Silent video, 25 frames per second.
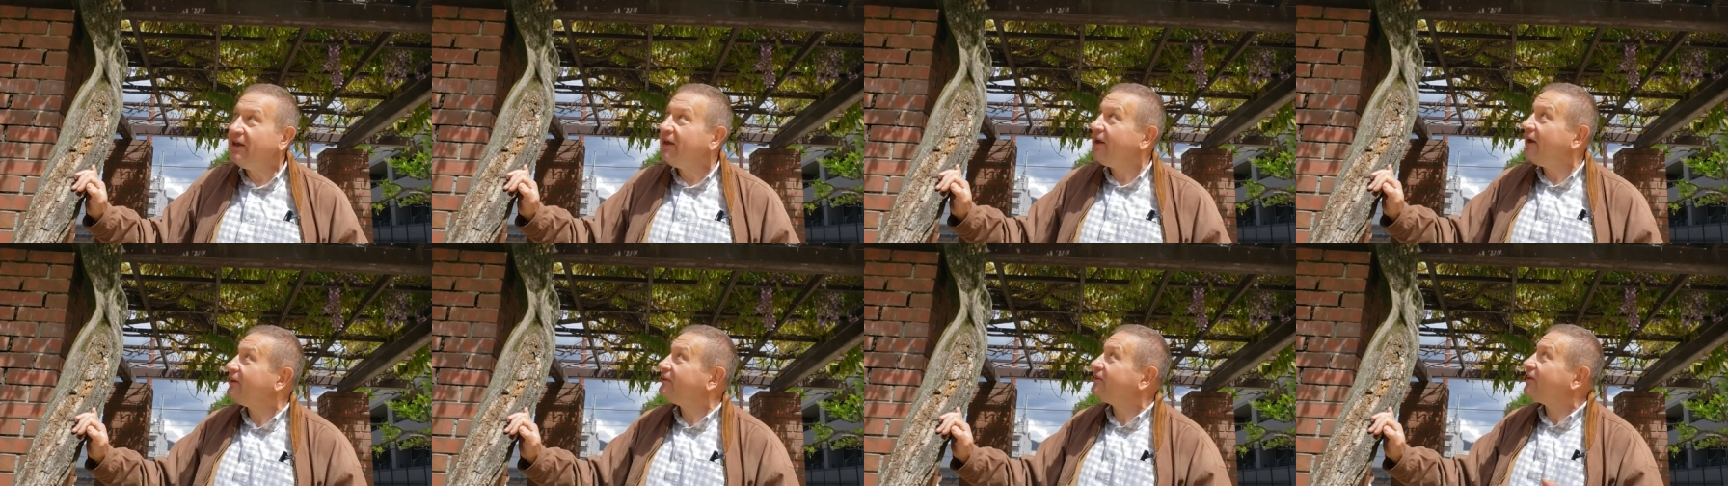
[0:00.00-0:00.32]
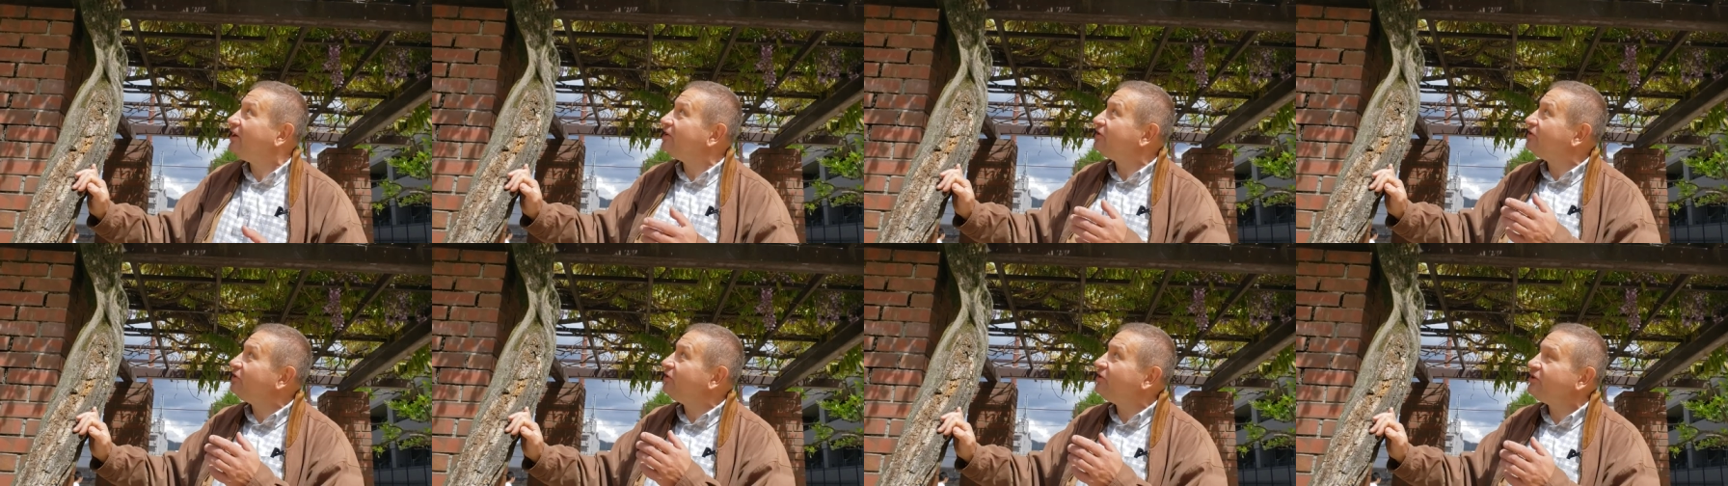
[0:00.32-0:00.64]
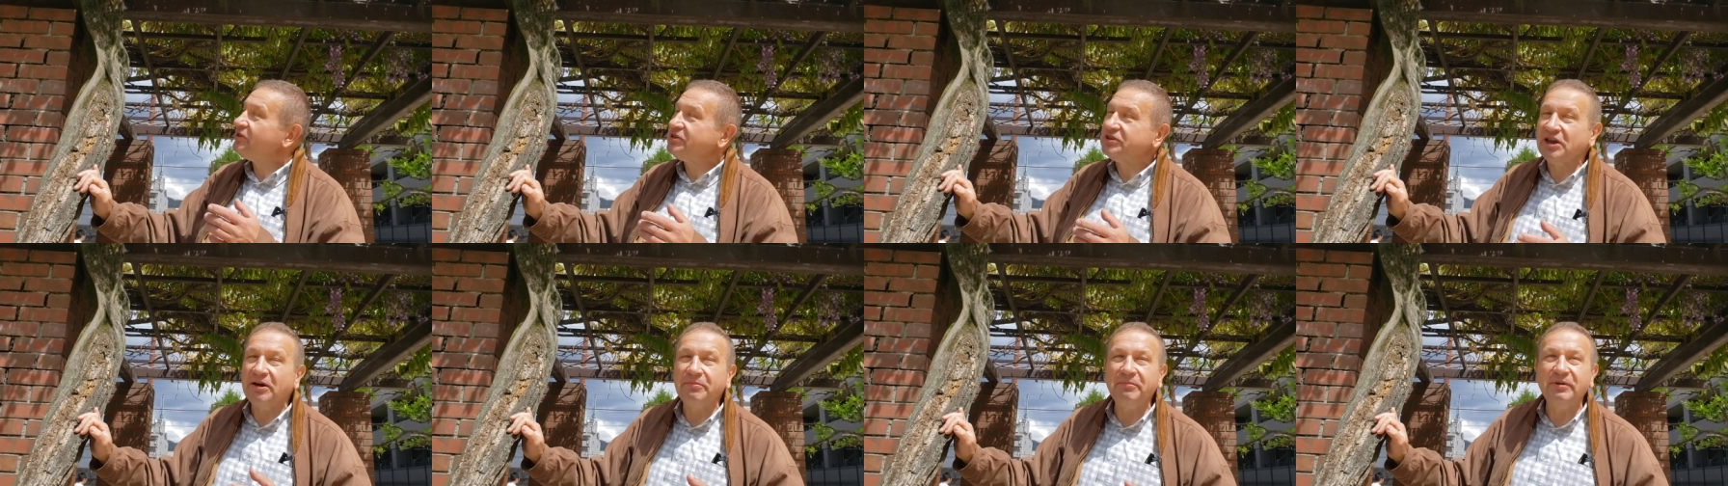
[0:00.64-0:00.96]
это одно
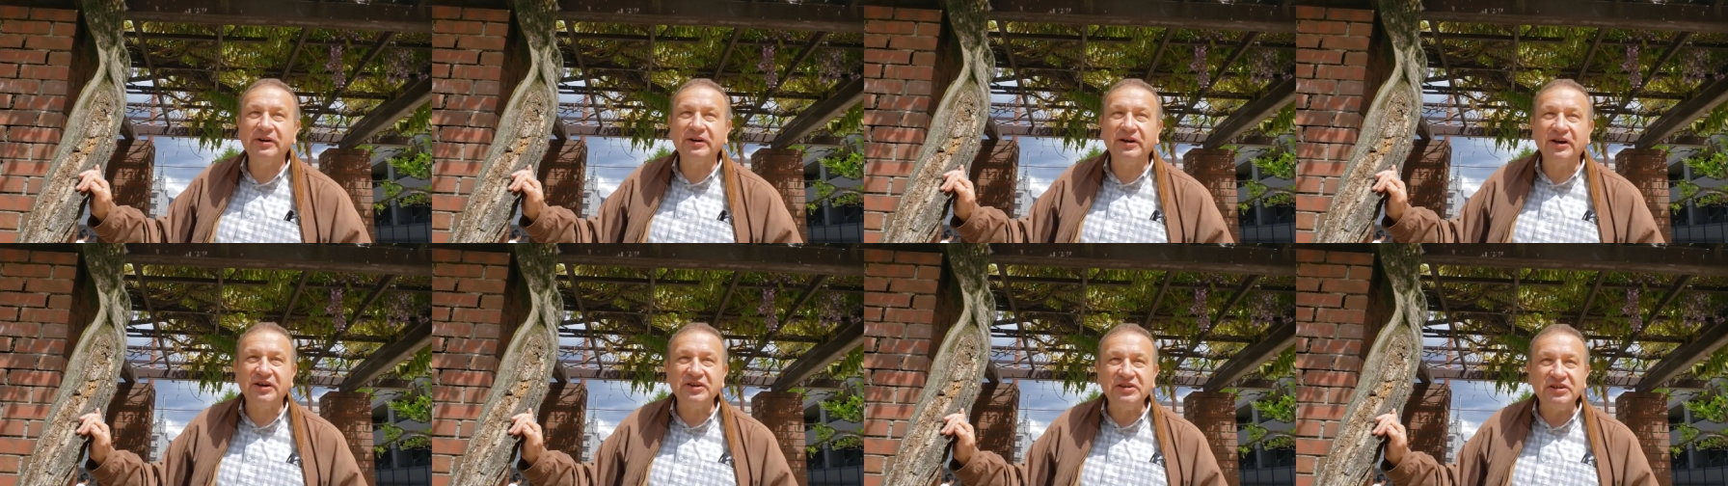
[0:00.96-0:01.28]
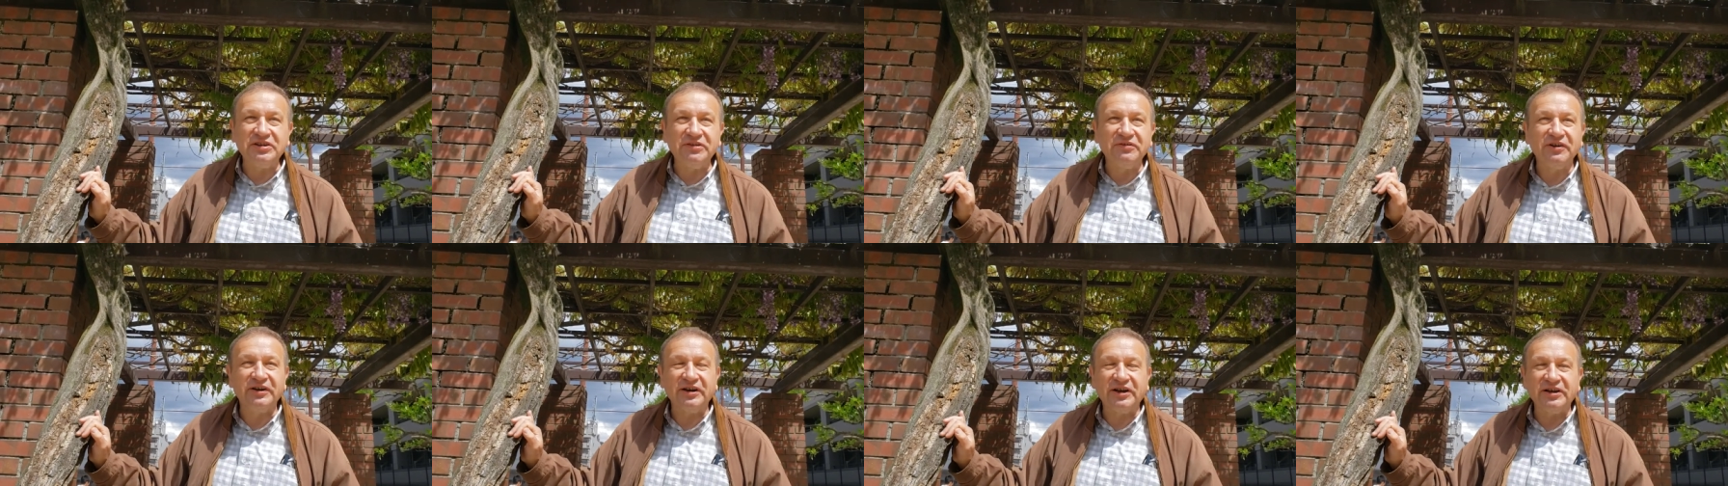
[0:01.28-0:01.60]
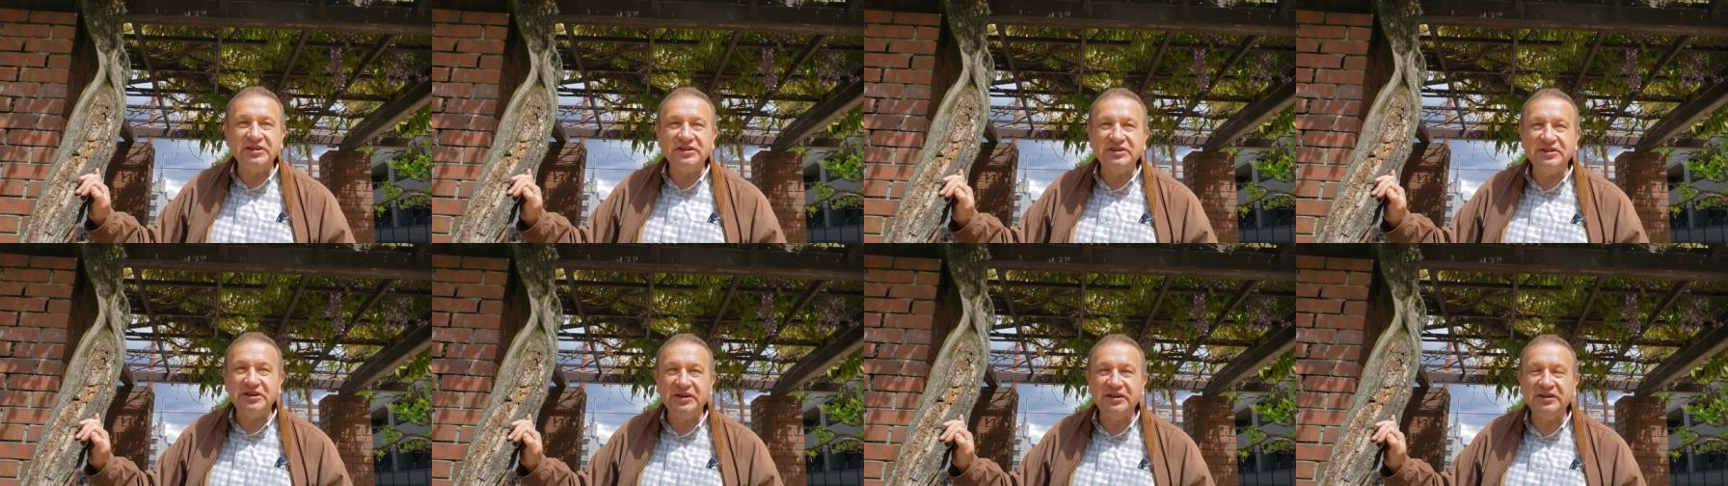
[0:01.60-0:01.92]
из самых красивых
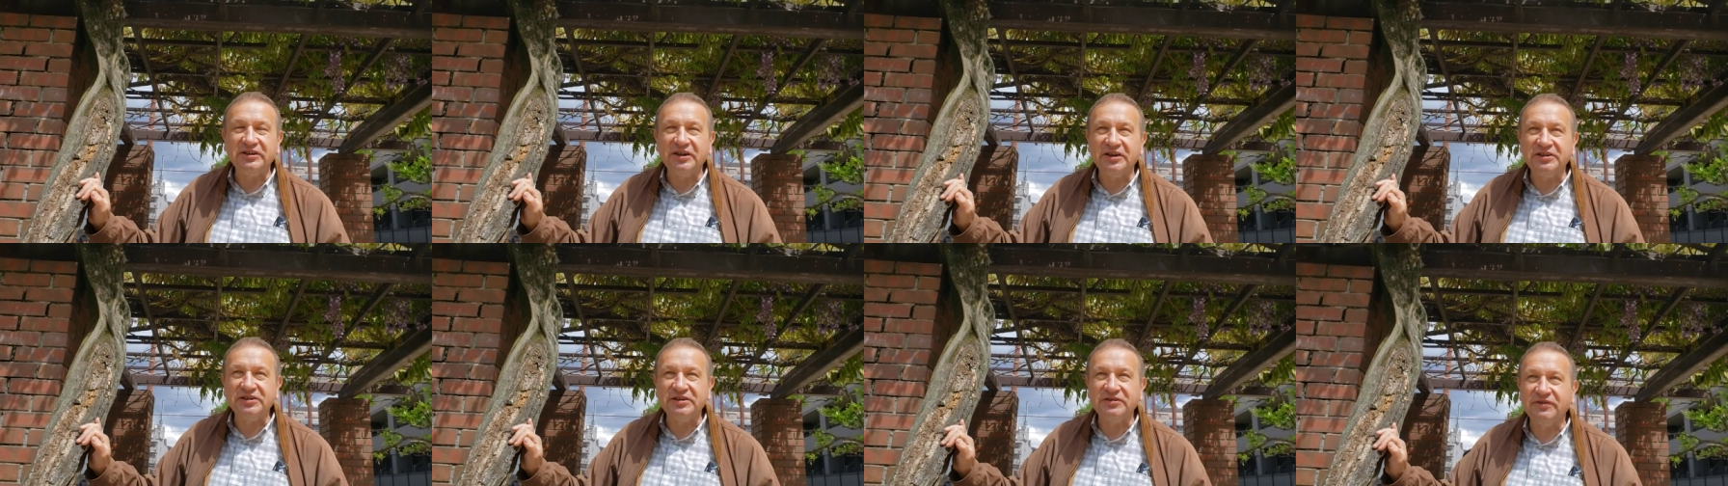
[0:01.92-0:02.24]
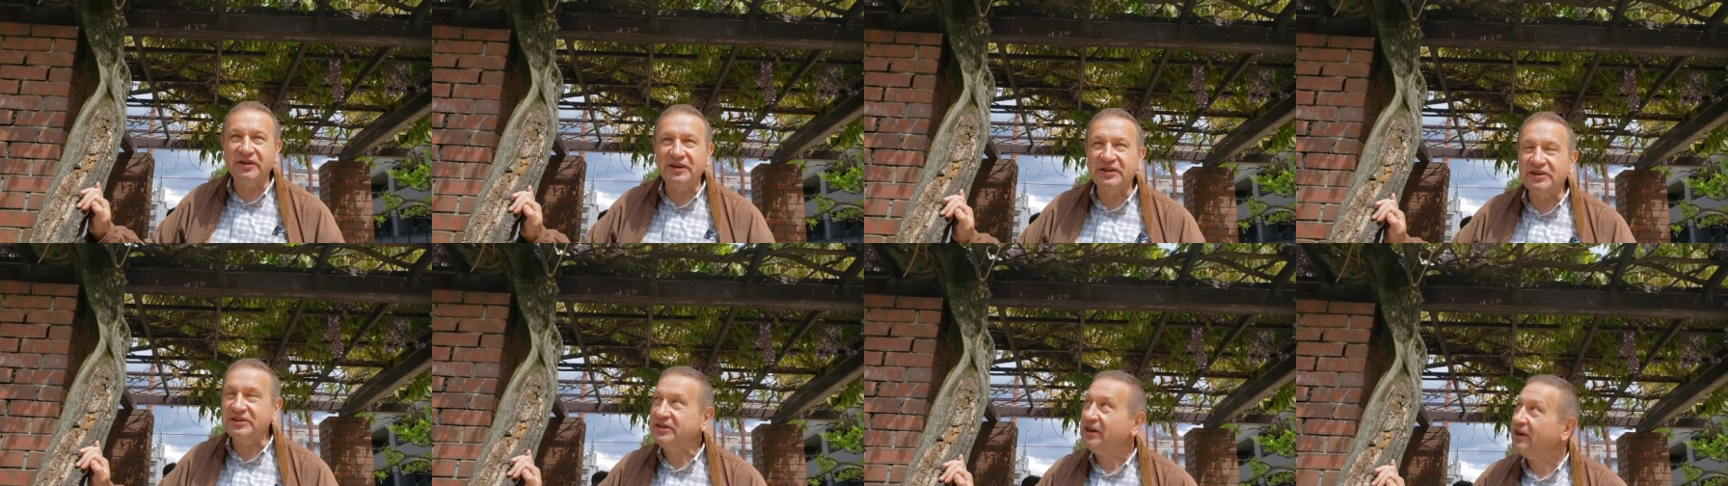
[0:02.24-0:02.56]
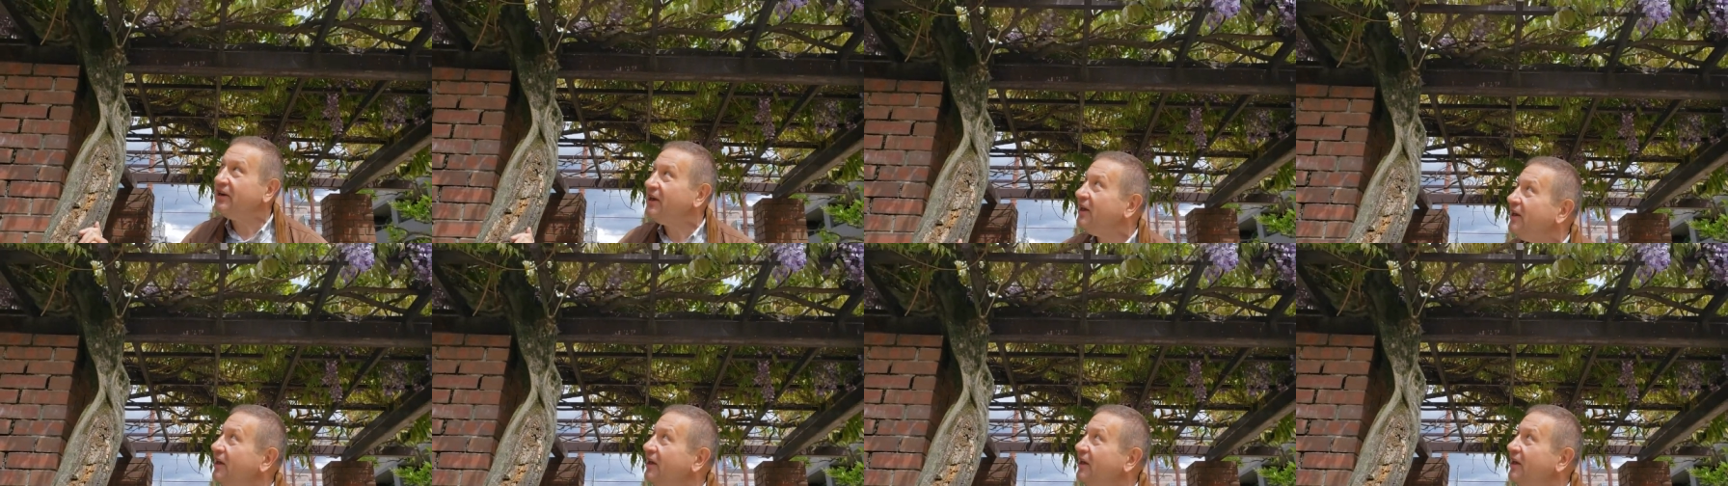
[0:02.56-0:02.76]
растений на свете.